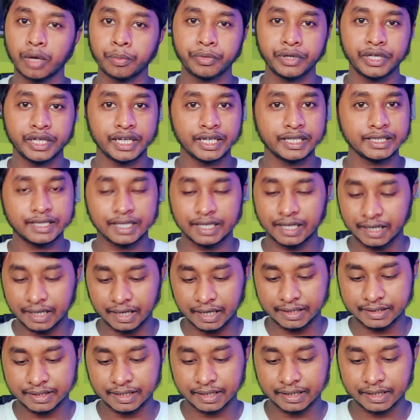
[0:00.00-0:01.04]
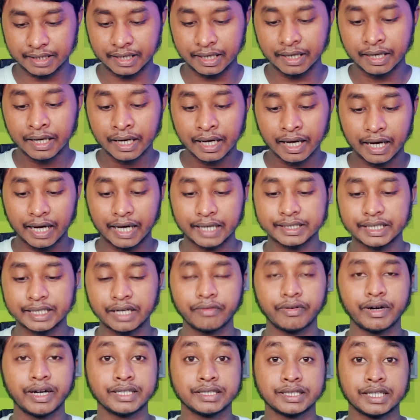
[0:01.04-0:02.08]
आप यहीं से लगा सकते हैं
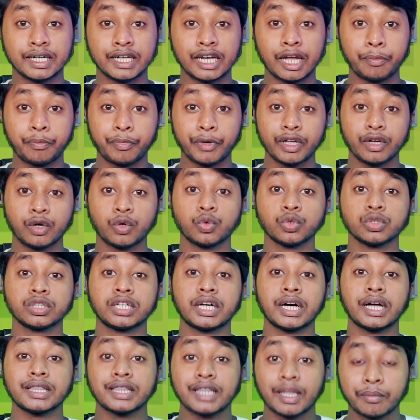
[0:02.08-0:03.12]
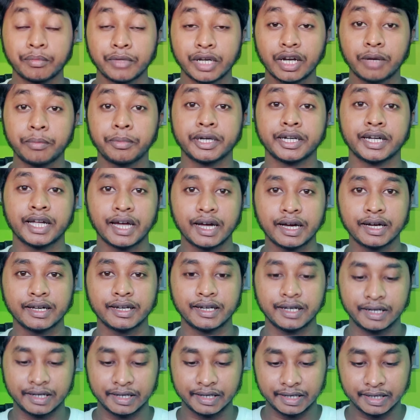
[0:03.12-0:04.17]
अदरवाइज अगर आपने खुद का थंबनेल बना के
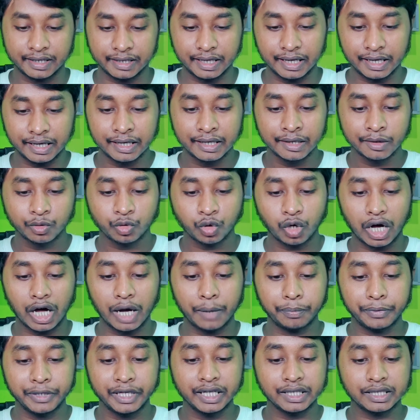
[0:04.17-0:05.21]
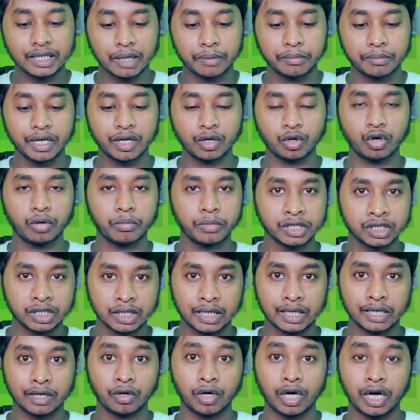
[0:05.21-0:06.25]
रखे है ना तो आप ये थंबनेल को मत
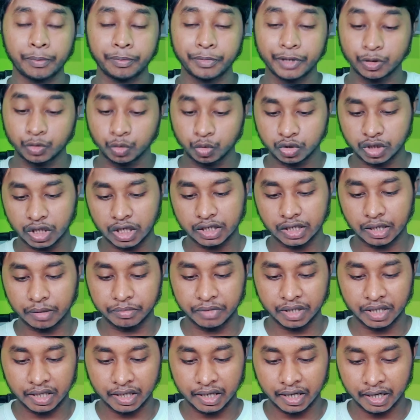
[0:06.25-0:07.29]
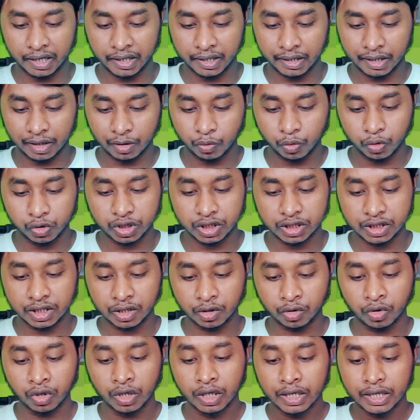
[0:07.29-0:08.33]
लगाओ आपने दूसरा थंबनेल लगाने का कोशिश
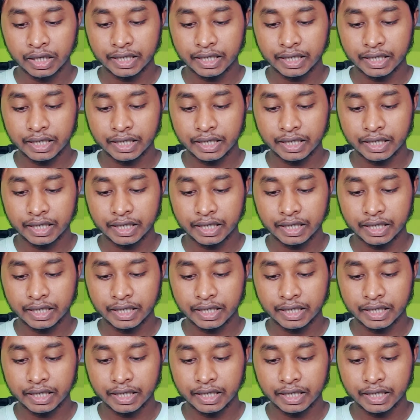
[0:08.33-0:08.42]
करो